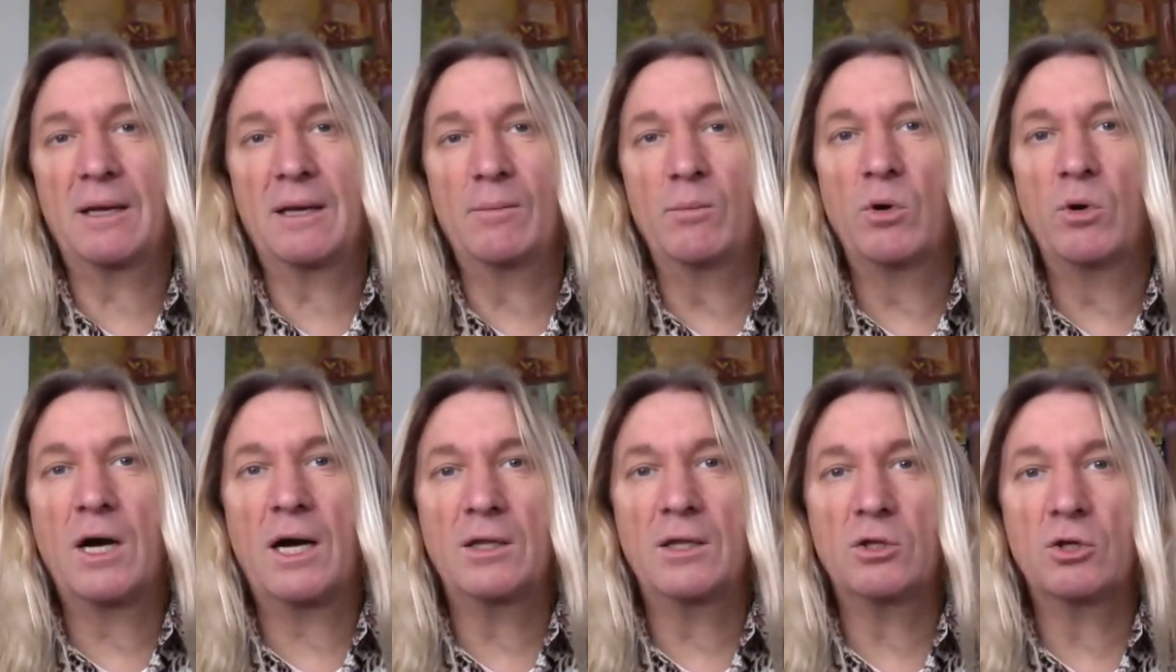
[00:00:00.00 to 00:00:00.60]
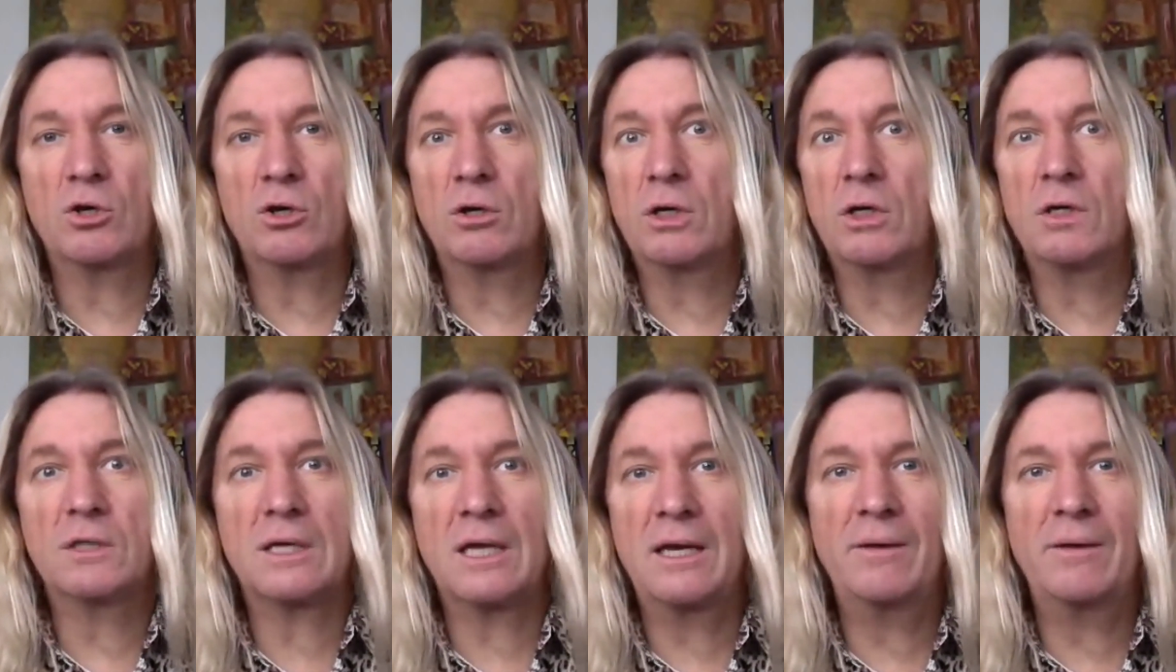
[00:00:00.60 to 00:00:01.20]
ahí están
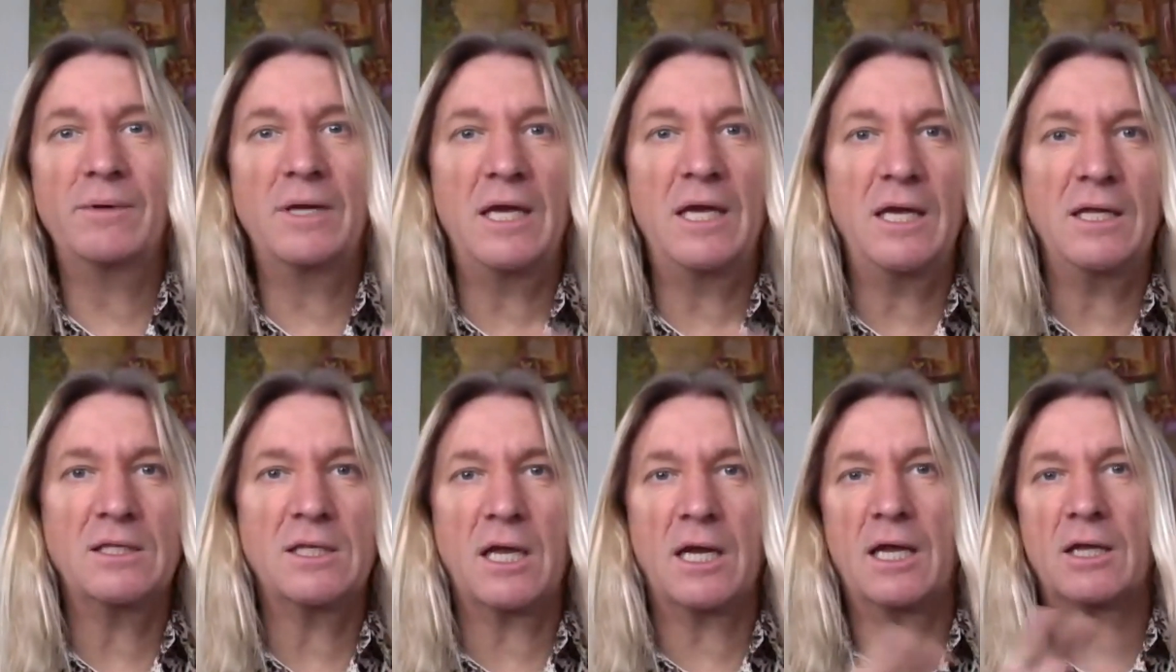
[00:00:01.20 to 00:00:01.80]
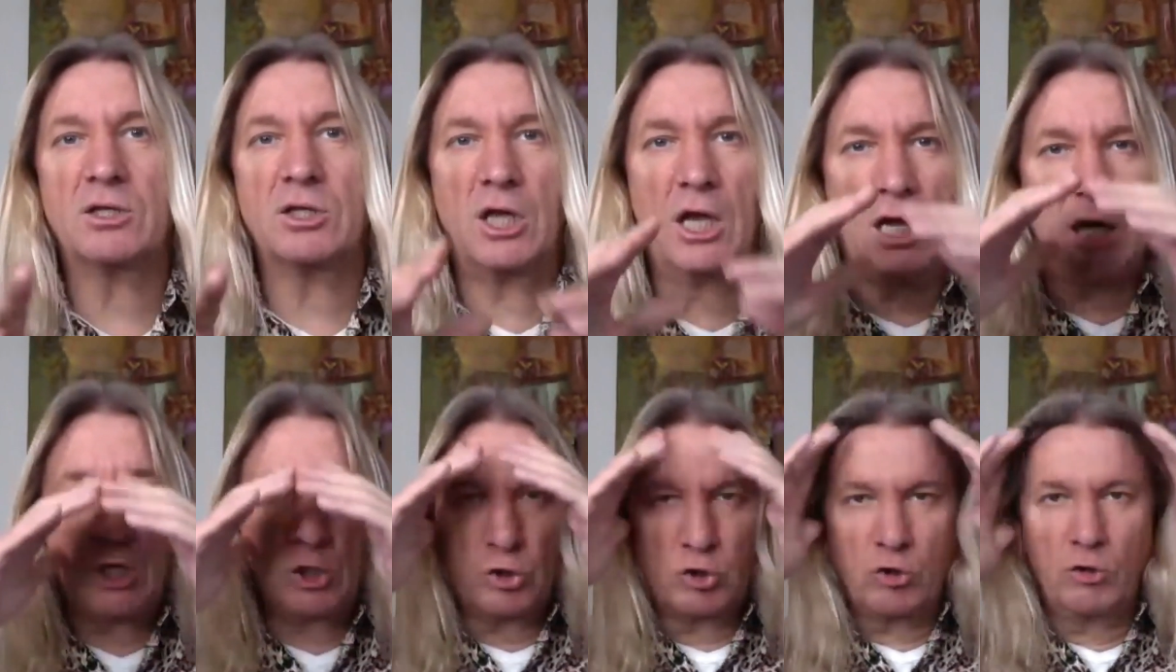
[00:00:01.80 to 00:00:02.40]
buscando en Televisa, en
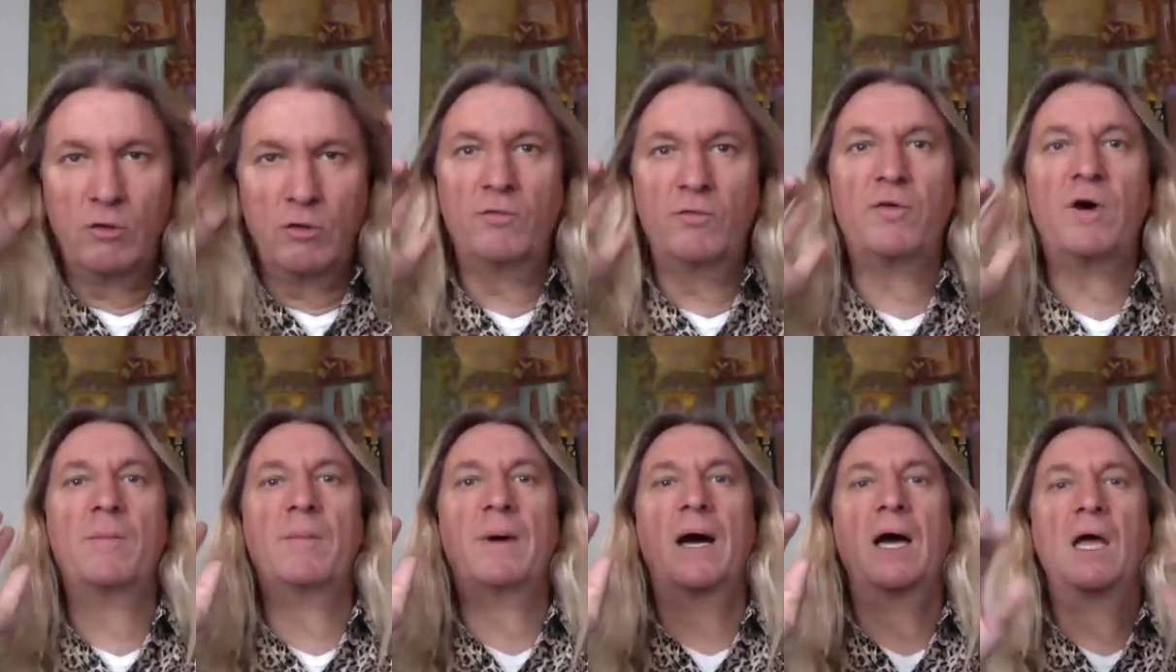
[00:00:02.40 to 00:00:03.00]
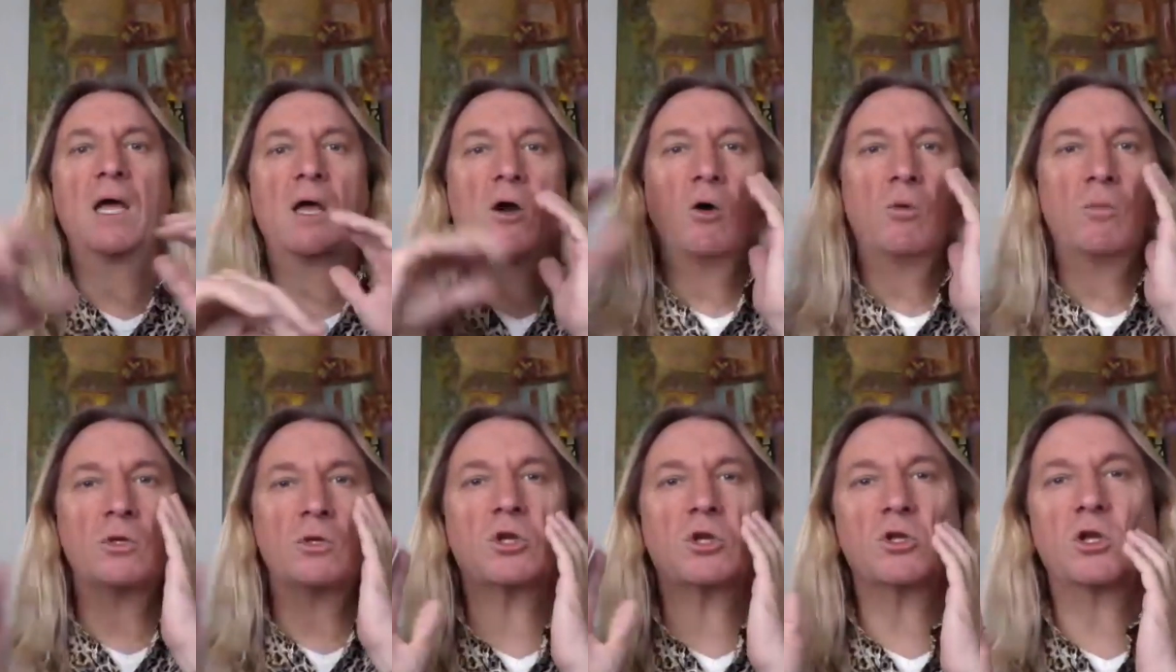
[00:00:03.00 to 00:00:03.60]
Azteca, en todo en fama,
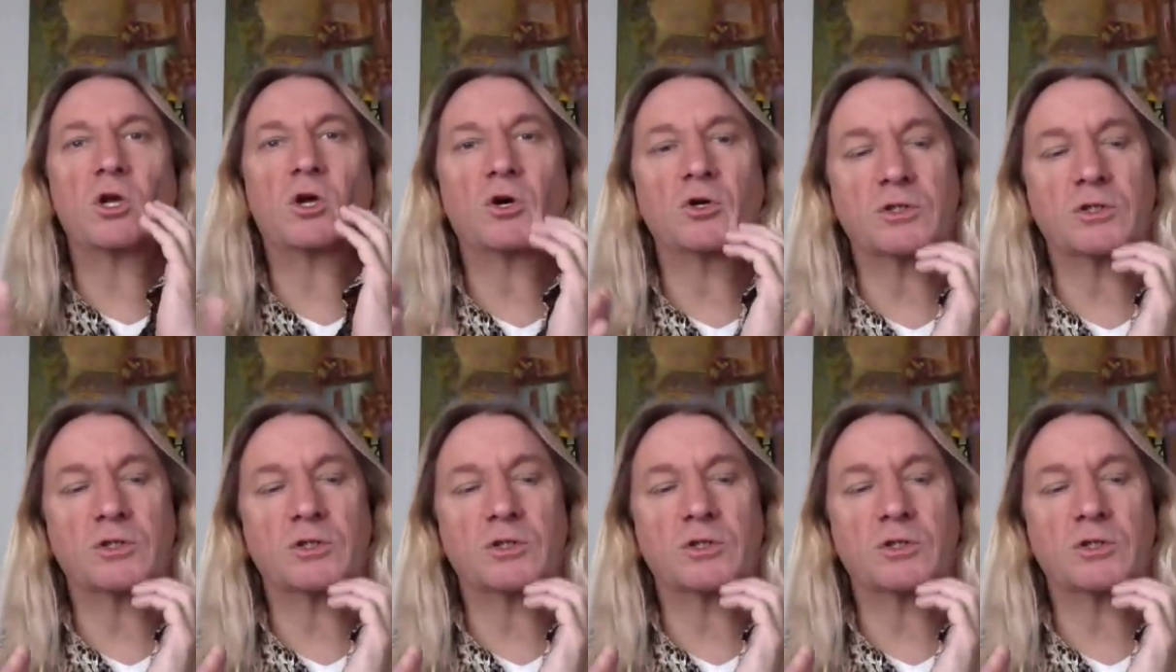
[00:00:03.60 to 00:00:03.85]
un montón de